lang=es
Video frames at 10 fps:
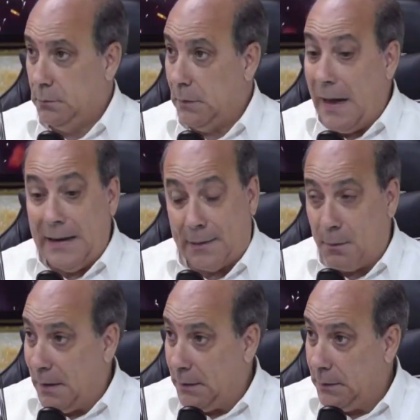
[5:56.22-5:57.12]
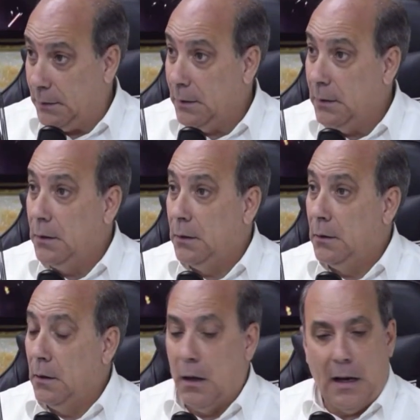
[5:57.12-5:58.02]
Alarmante. ¿A qué nivel?
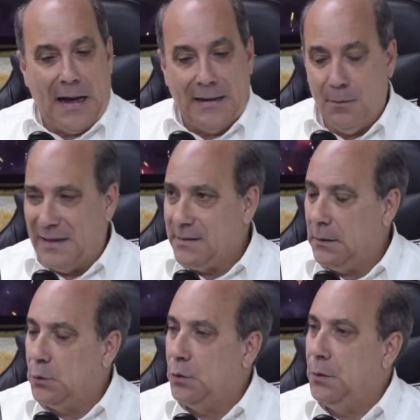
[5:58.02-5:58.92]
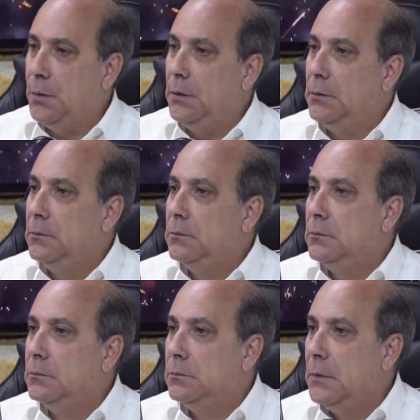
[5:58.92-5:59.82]
Al más alto nivel.
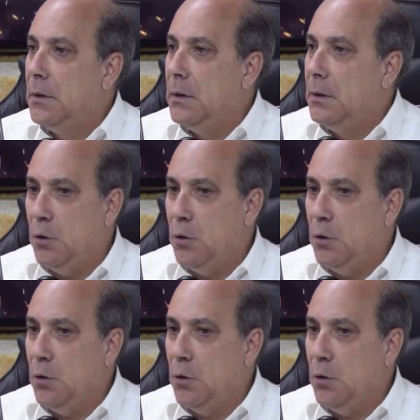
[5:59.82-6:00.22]
Y